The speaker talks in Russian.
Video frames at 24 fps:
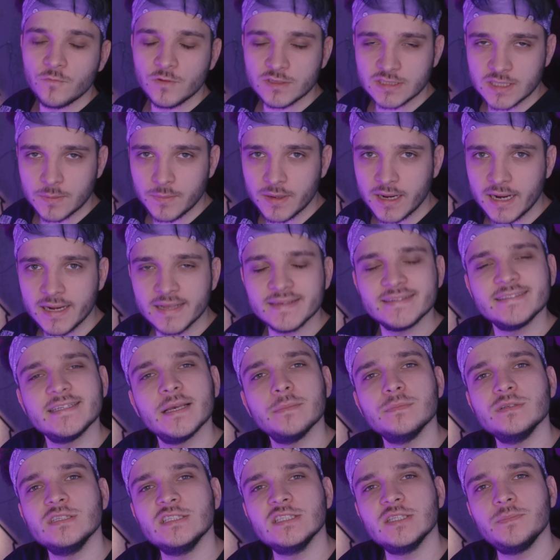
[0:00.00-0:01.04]
Вы собрали
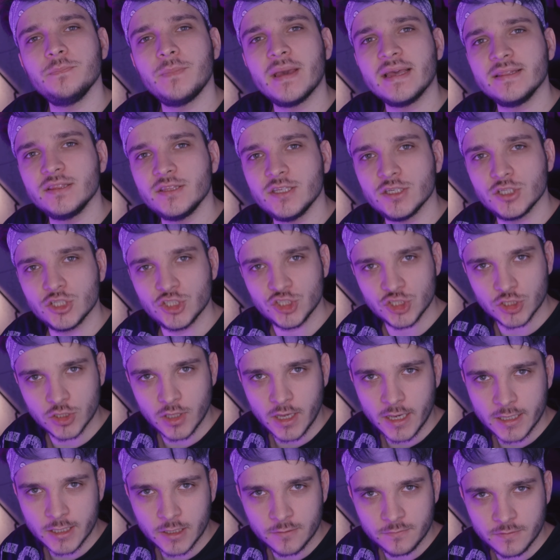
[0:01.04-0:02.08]
75 тысяч
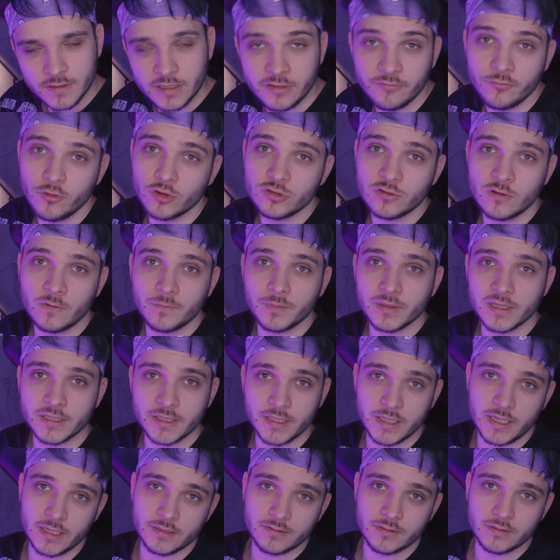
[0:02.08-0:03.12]
лайков, и вот вам
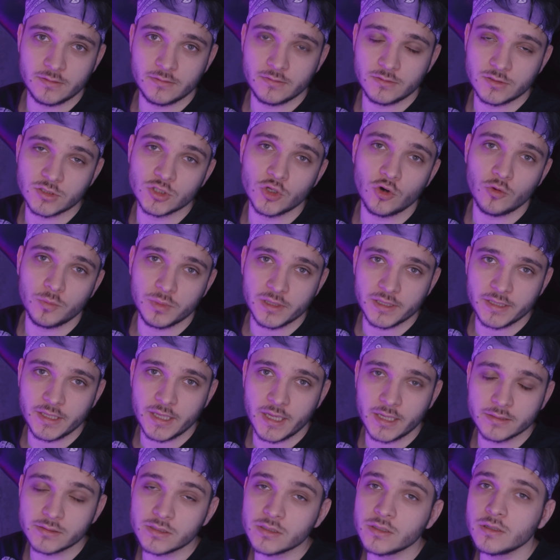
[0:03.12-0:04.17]
плагиаты. Снова
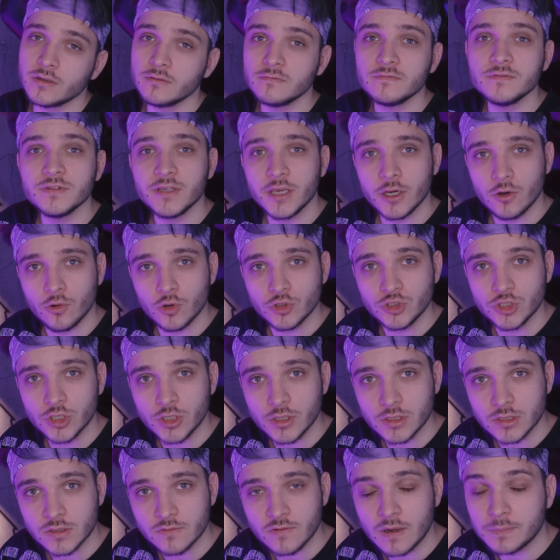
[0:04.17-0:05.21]
плагиаты вне
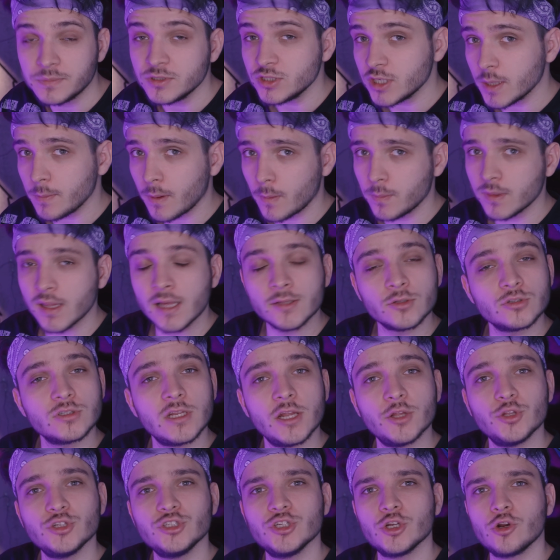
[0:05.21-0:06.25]
очереди. Вообще, по плану,
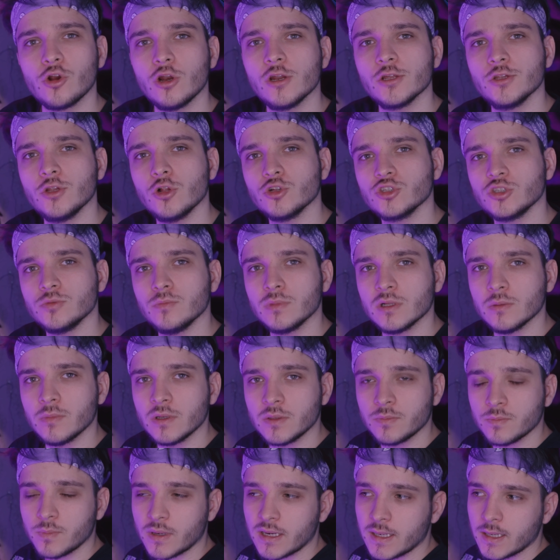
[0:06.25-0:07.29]
следующий ролик должен был
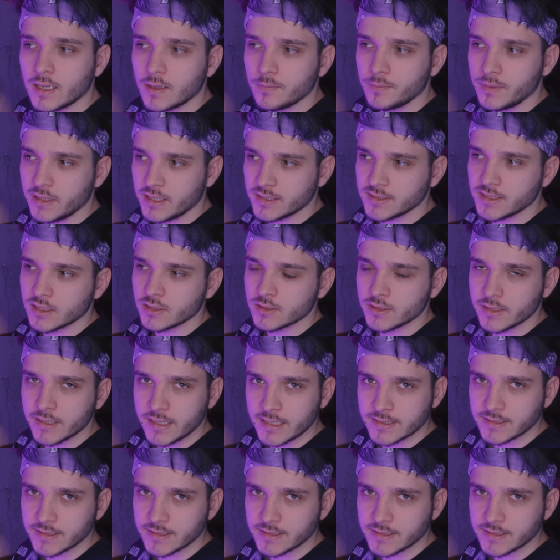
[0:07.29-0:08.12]
быть про переделанный